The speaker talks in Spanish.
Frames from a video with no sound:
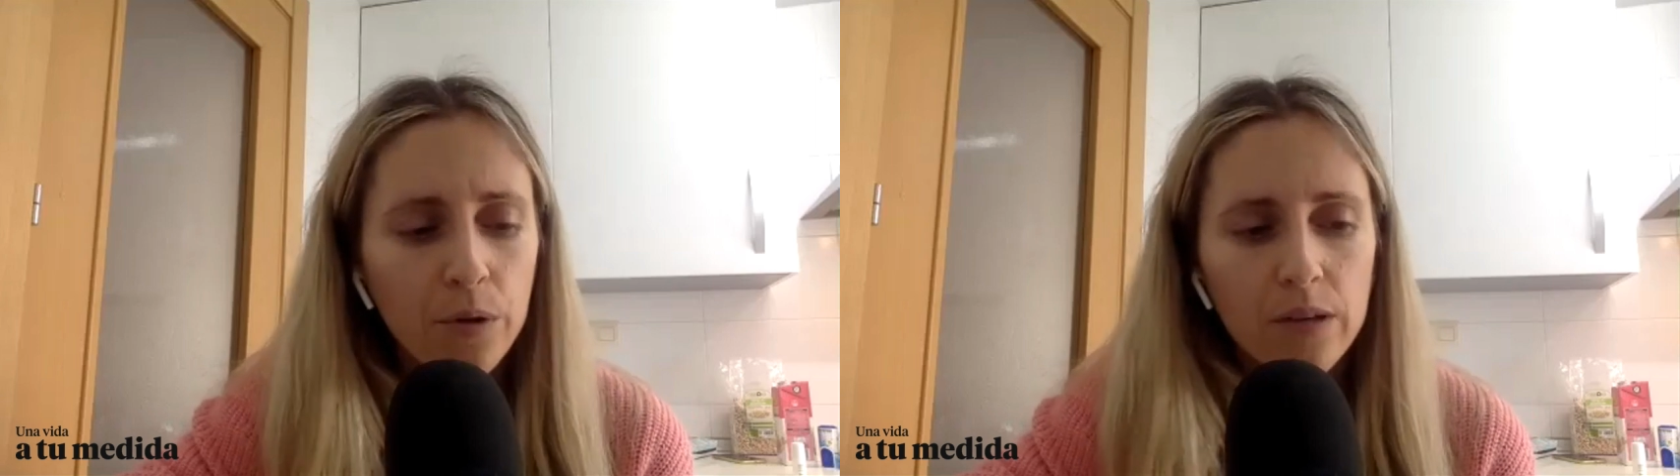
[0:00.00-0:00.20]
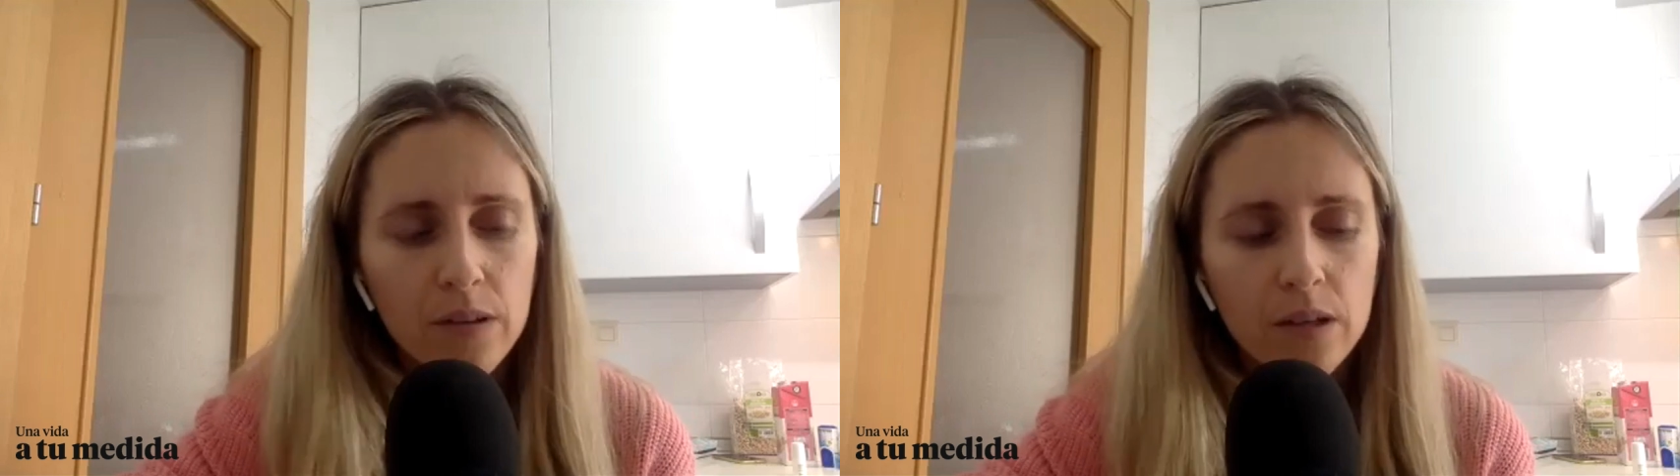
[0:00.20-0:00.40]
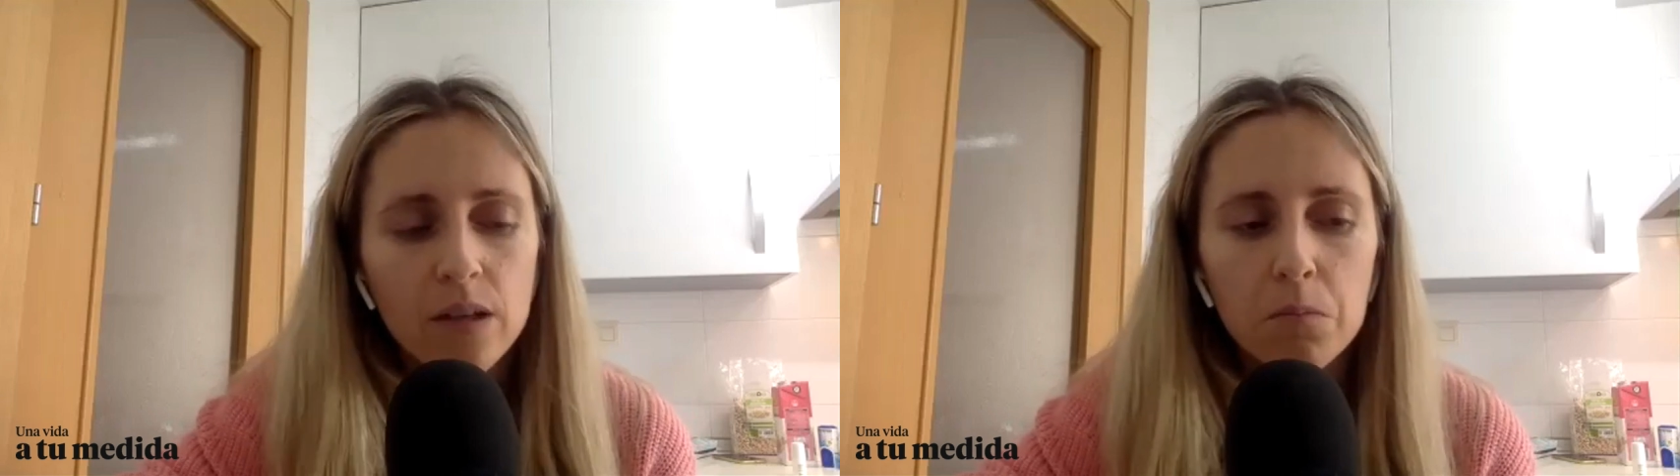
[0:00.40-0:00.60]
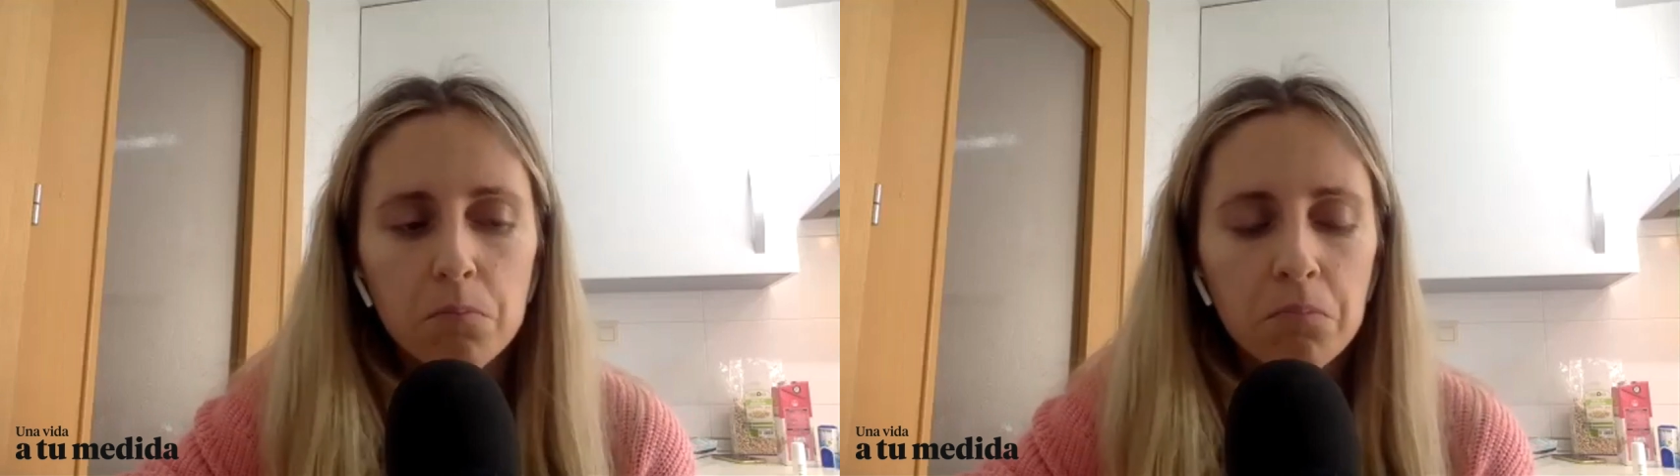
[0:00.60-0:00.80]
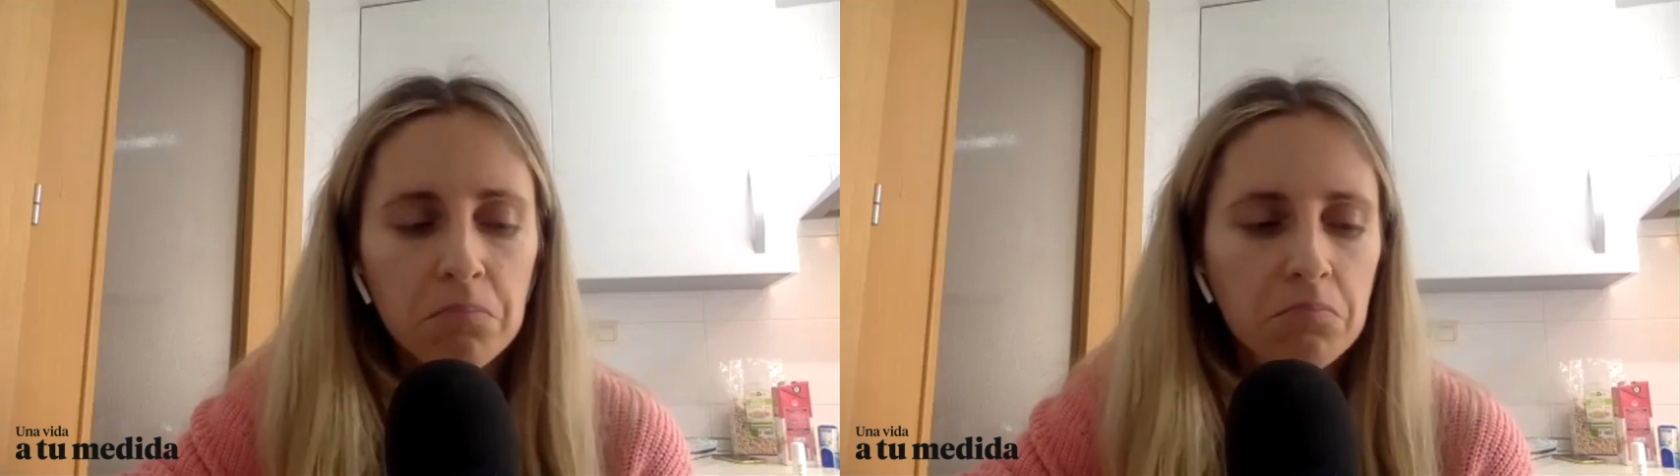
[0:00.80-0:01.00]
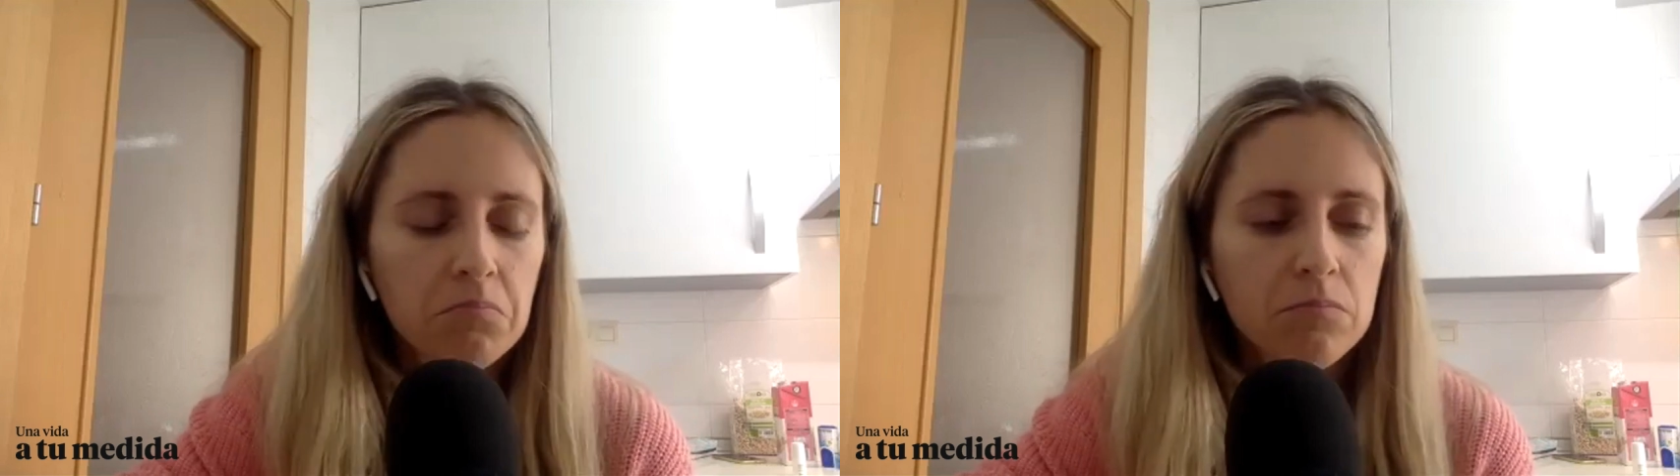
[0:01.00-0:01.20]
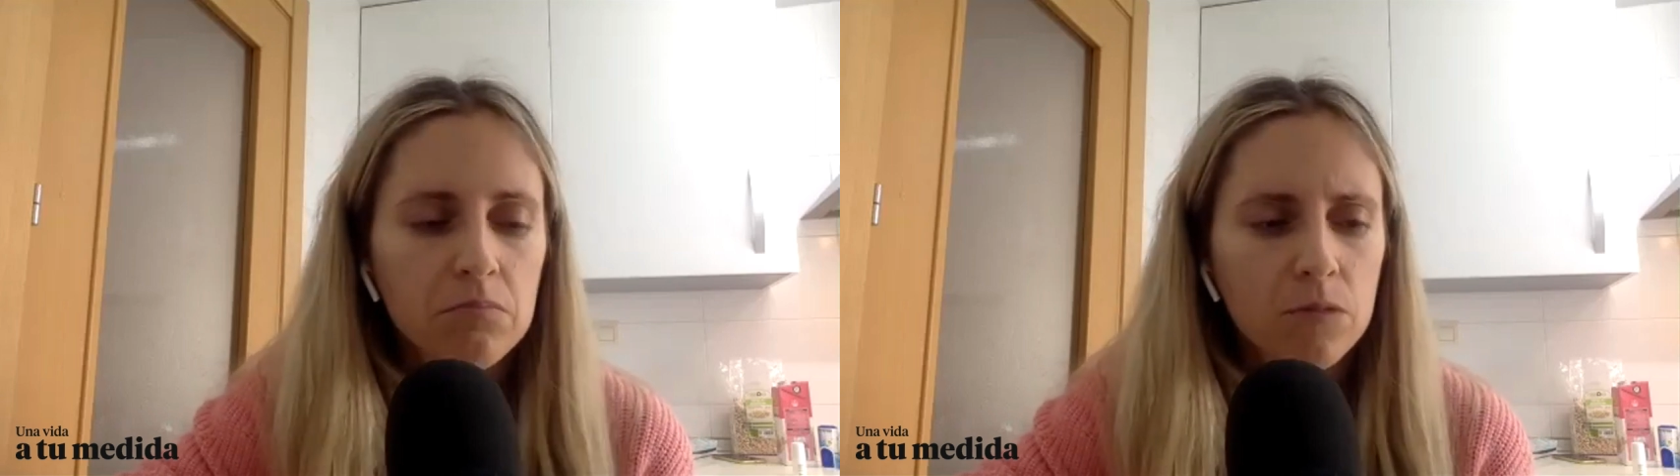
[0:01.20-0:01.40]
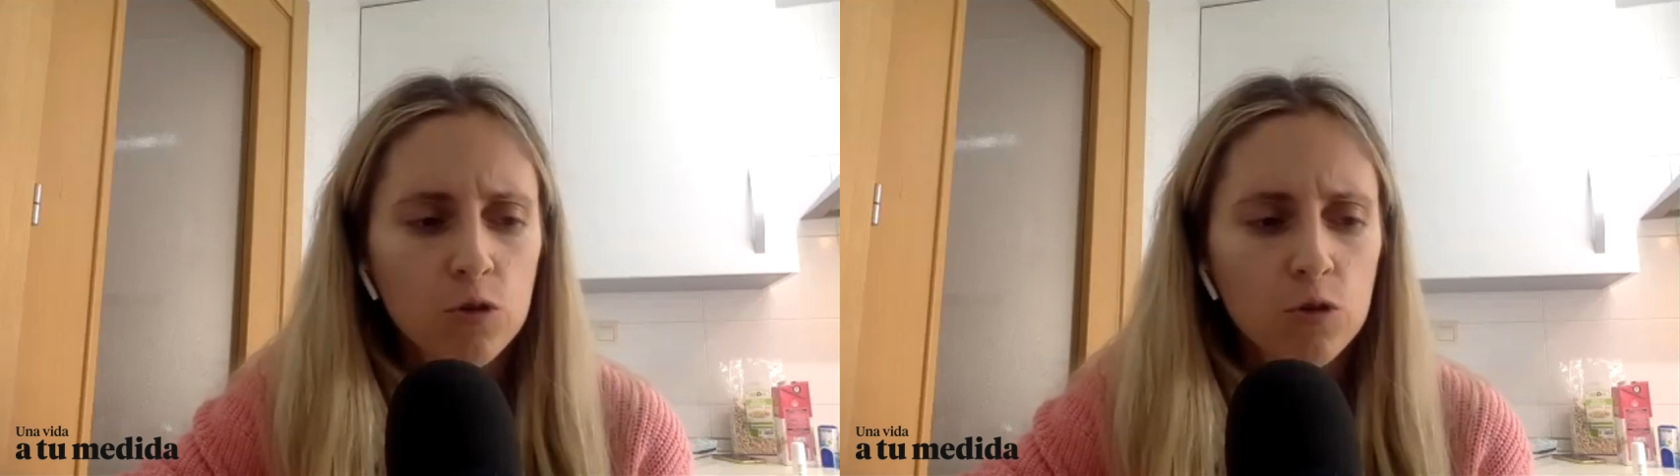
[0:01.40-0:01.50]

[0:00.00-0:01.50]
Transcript: porque sí que mm,